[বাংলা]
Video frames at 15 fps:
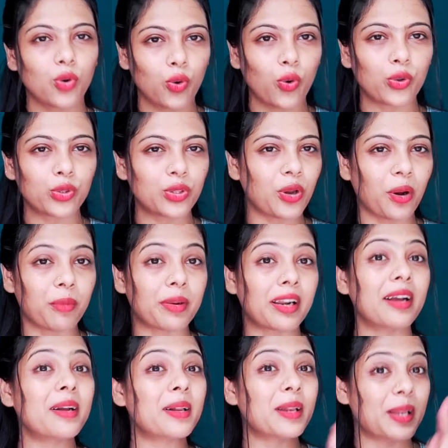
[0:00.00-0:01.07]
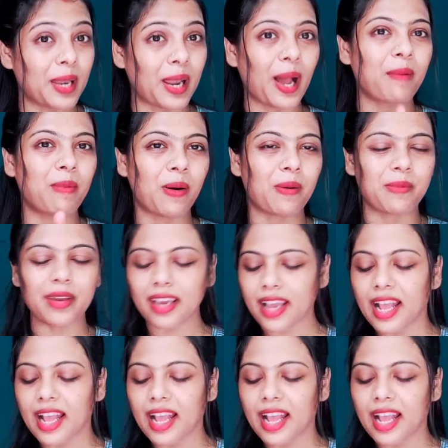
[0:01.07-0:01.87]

ক্ষতি হবে না লাভ হবে